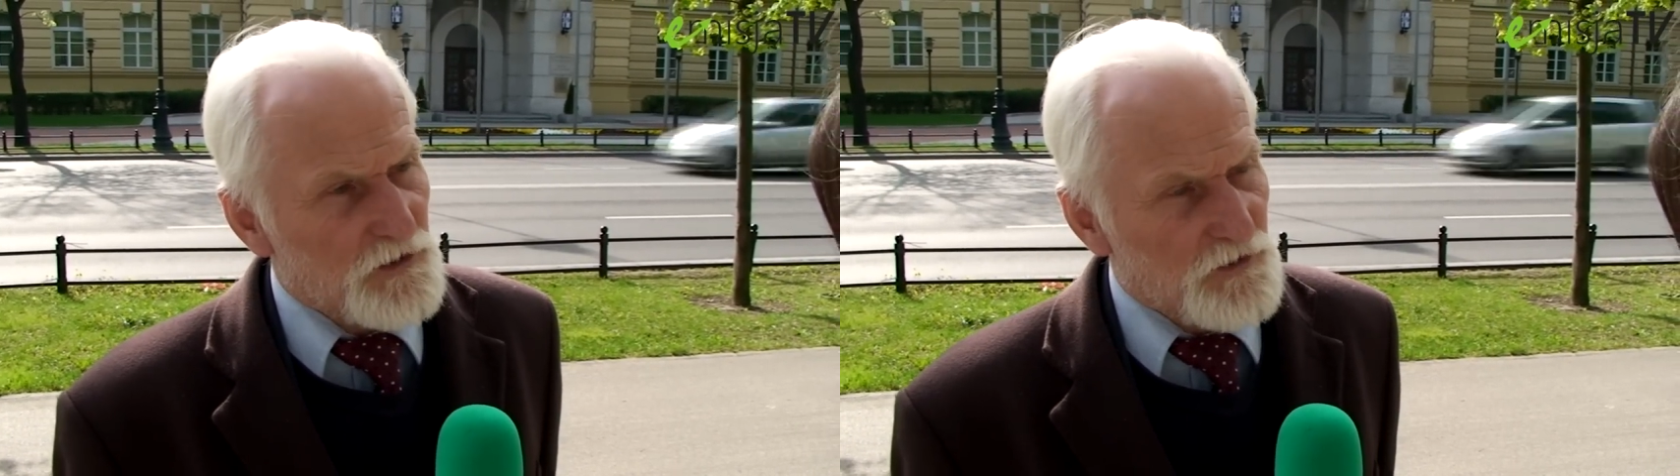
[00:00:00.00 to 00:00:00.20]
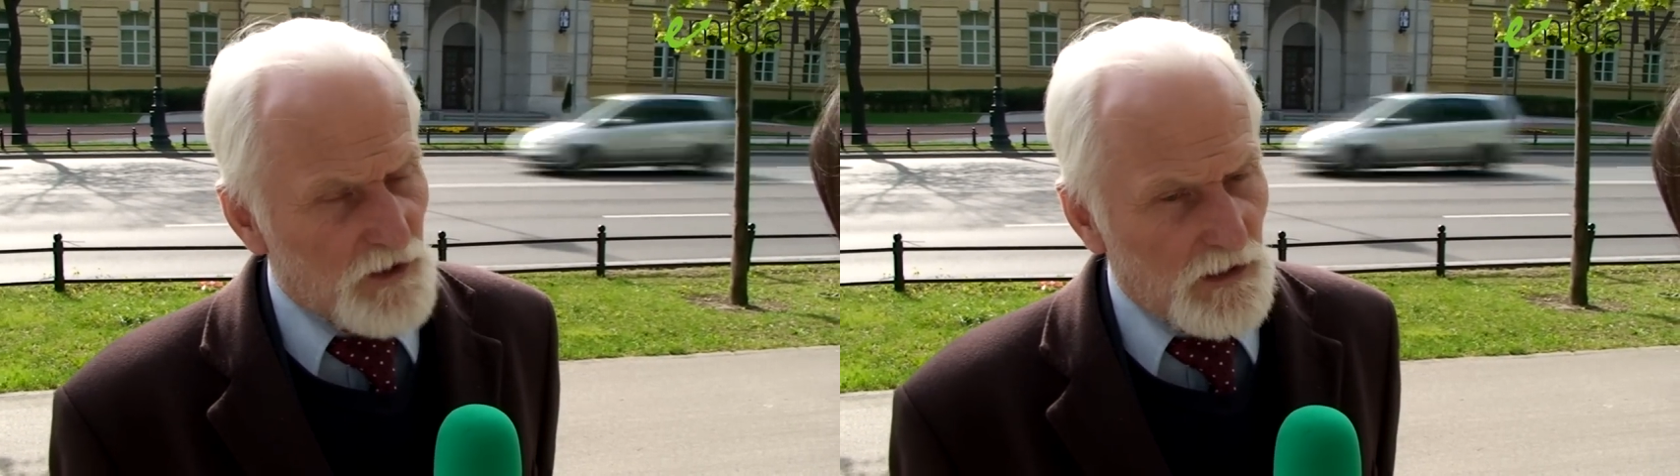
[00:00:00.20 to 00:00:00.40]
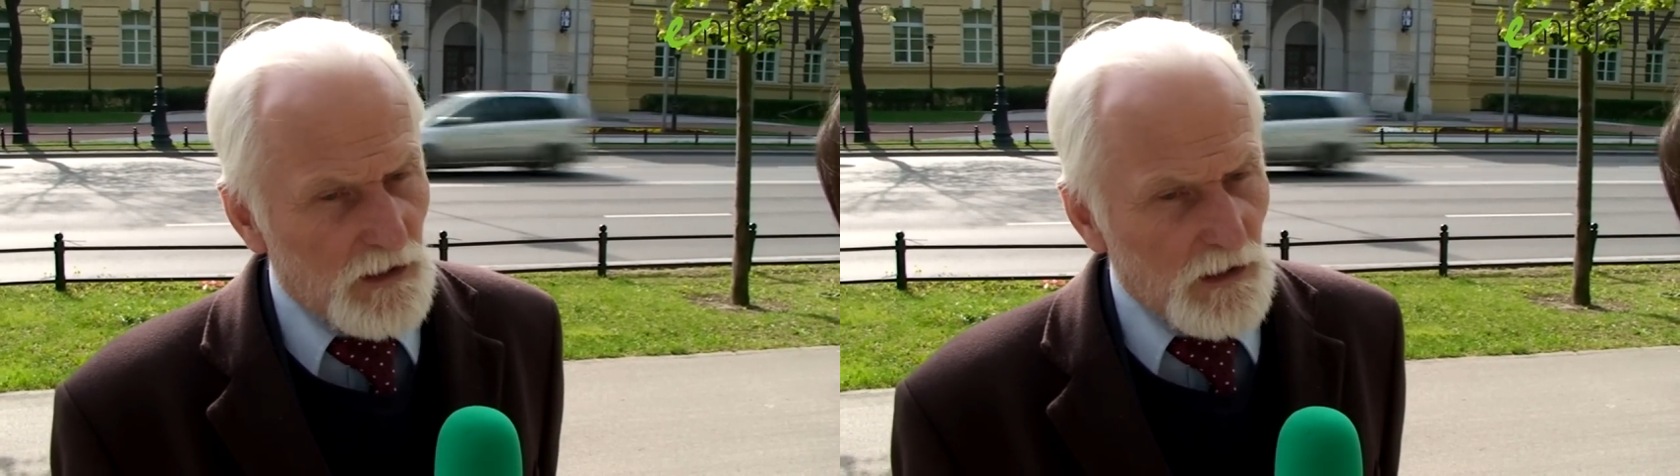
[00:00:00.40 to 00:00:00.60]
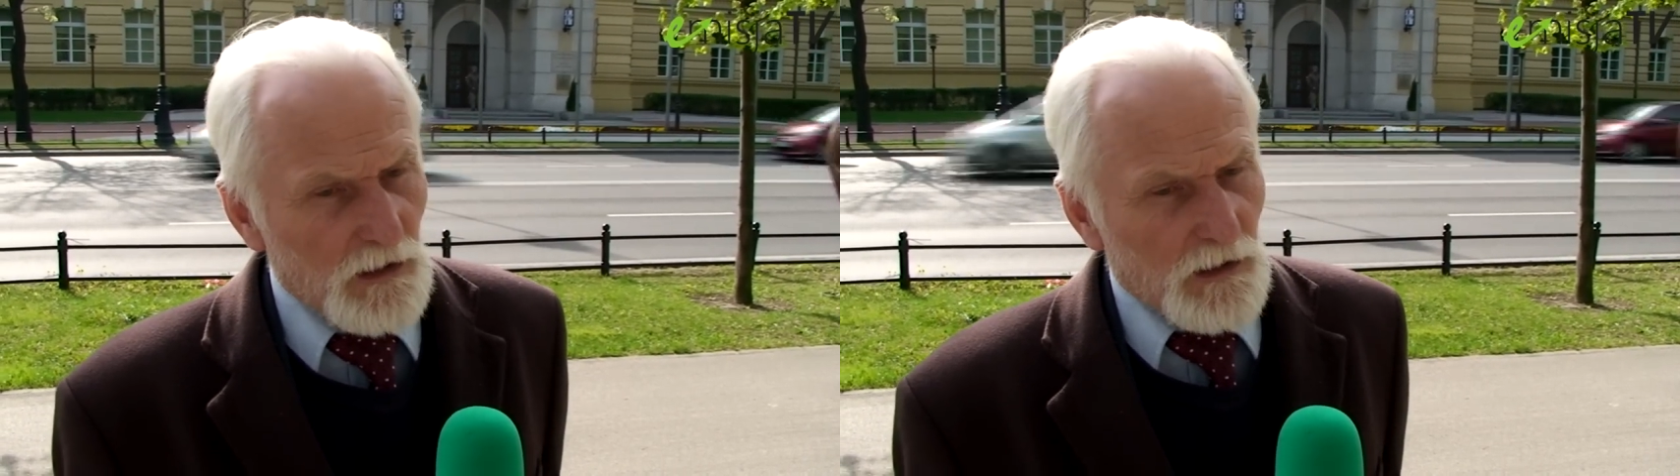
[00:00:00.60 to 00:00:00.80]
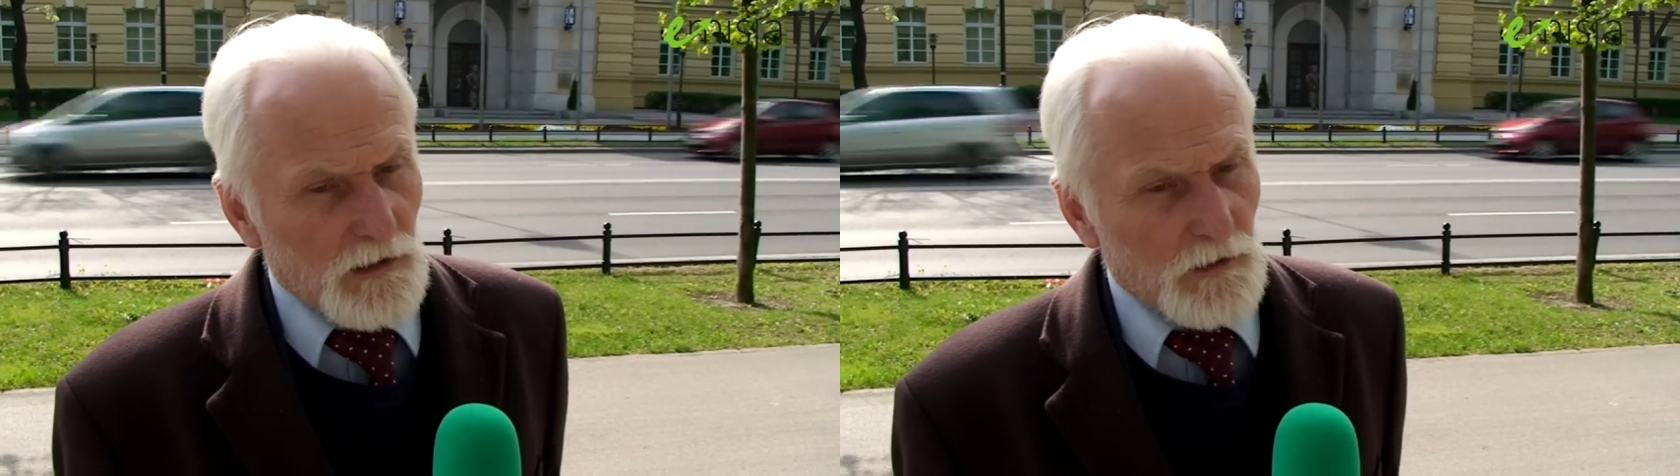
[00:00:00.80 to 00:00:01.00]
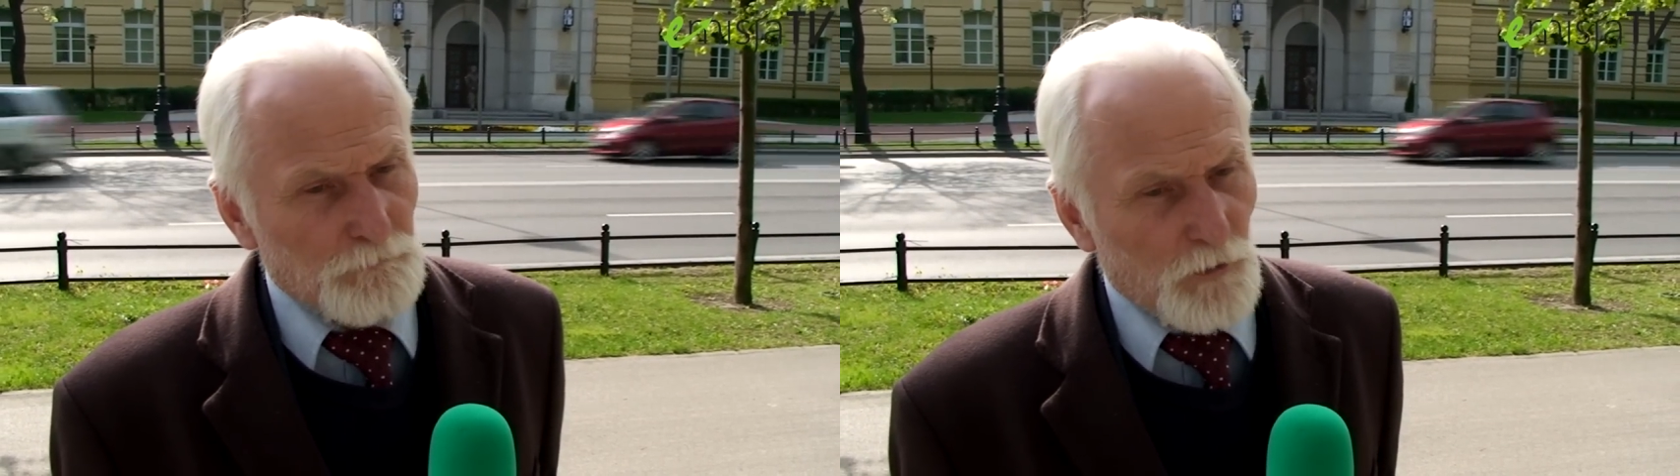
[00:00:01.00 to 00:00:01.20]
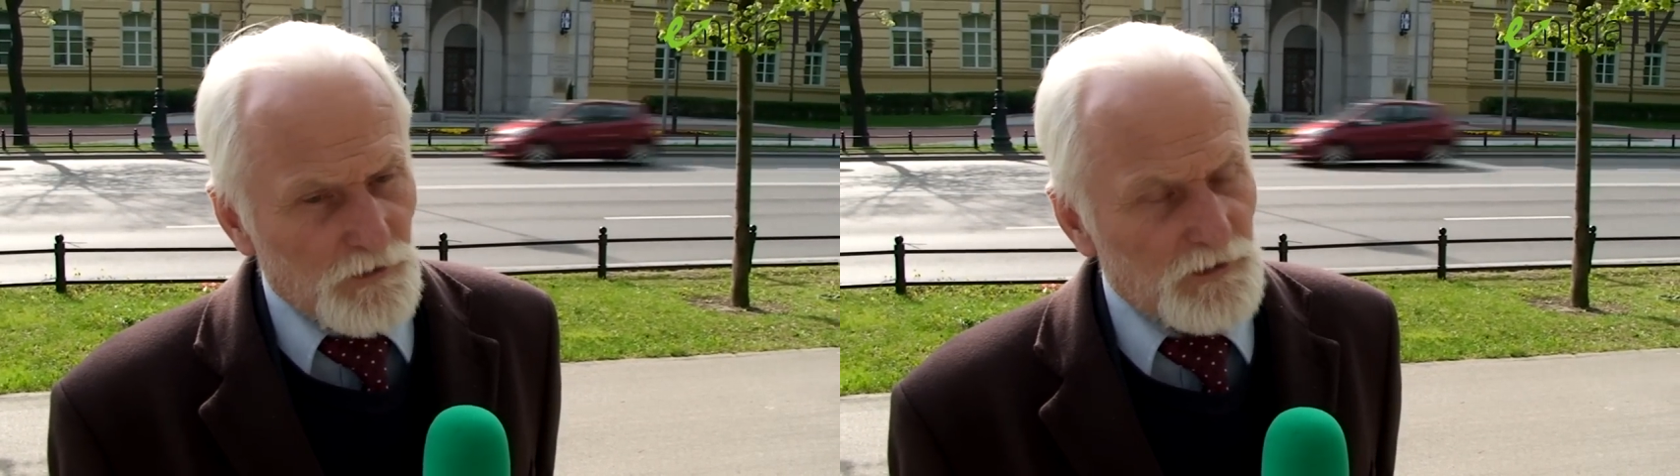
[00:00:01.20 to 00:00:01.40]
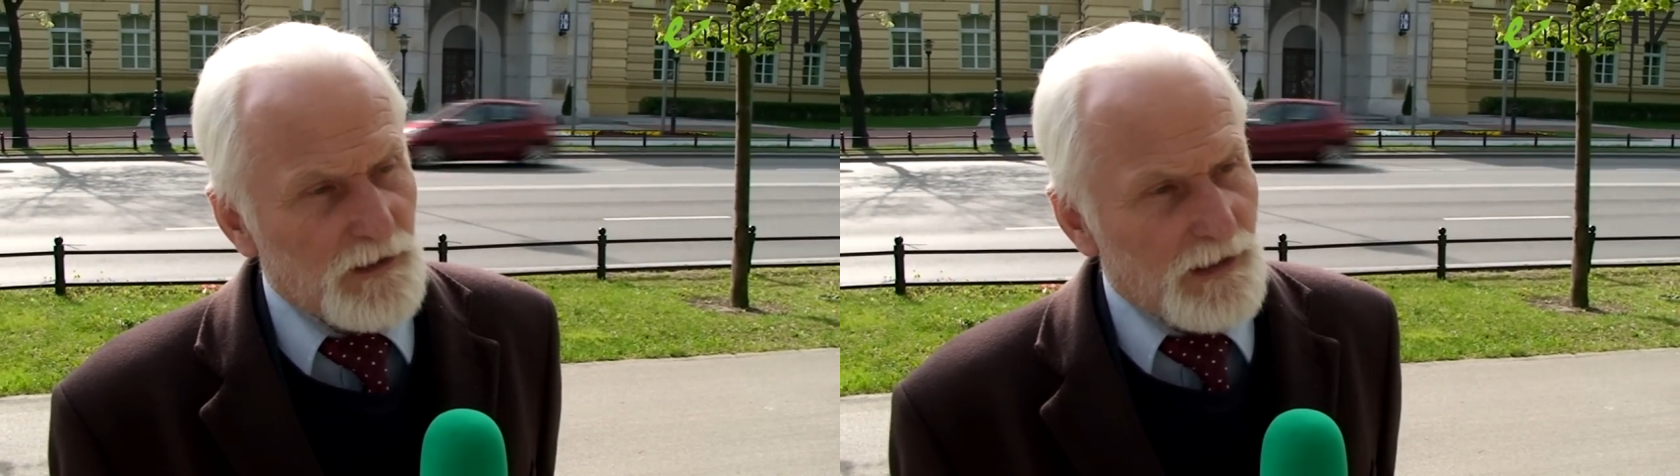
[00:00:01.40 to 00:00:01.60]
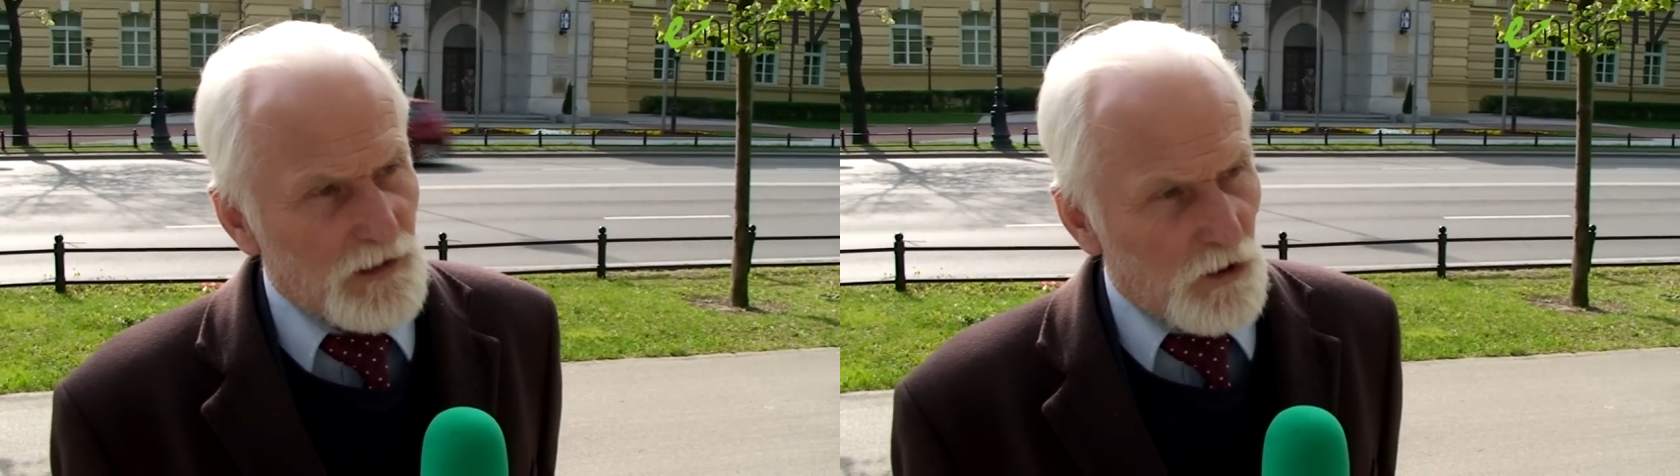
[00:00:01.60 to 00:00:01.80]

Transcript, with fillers: że e, polityka